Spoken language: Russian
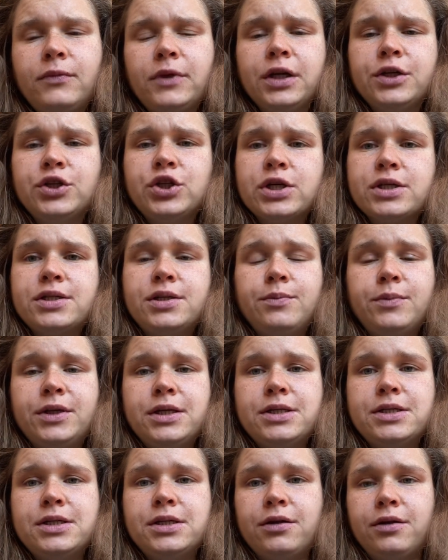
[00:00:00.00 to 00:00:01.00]
Сейчас
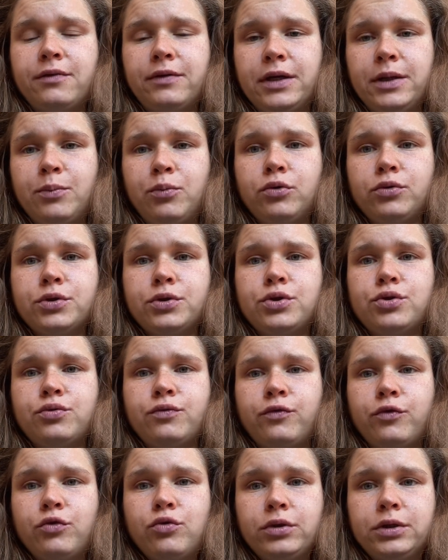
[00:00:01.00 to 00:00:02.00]
демонизировали полностью
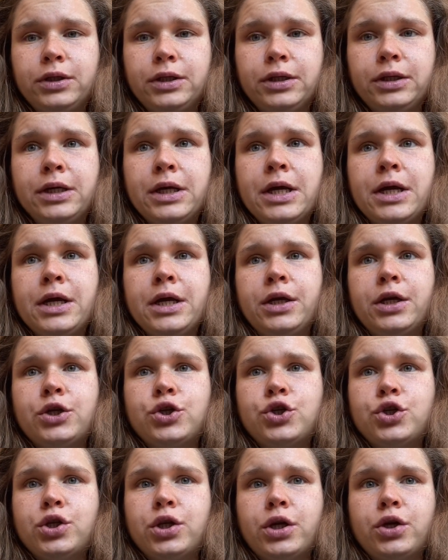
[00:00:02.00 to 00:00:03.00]
фрукты. Я
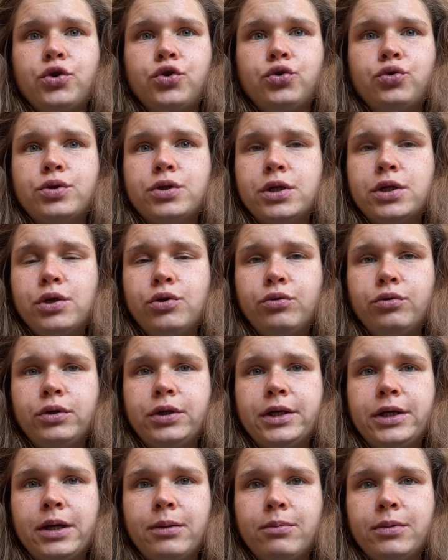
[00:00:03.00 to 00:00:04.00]
считаю, что
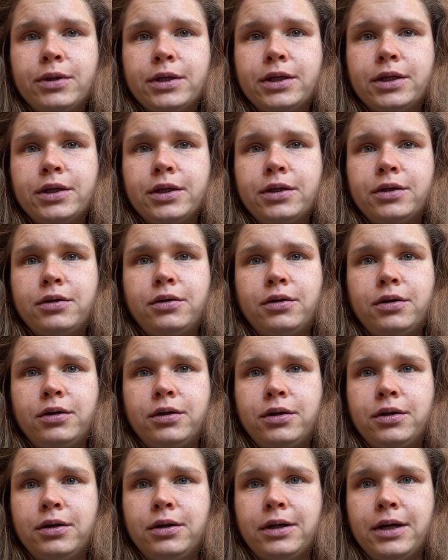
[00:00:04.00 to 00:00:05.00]
зеленые яблоки,
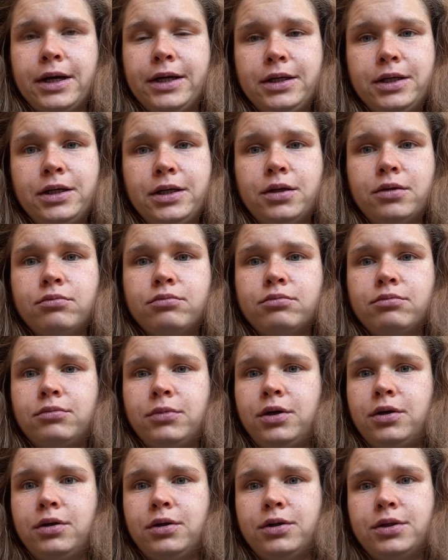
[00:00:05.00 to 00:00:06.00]
а, они
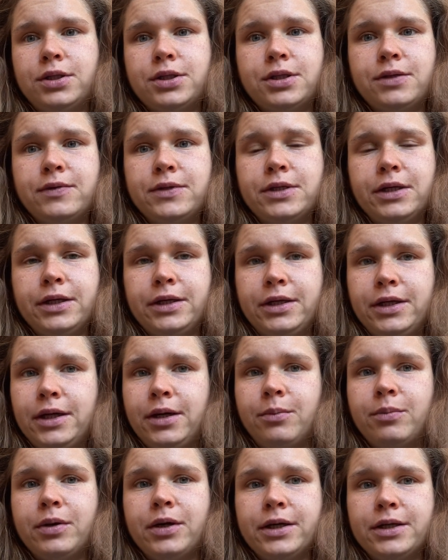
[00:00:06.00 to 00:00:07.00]
действительно
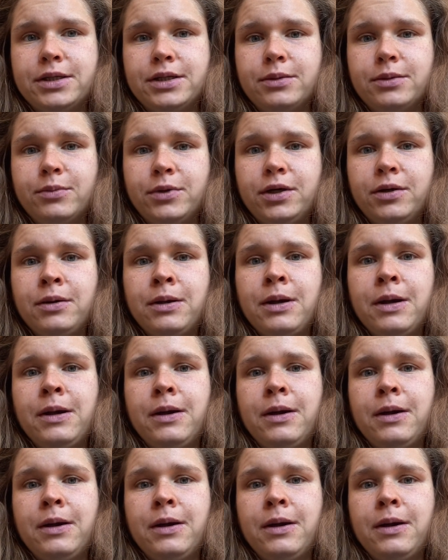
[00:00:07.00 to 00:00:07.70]
необходимы.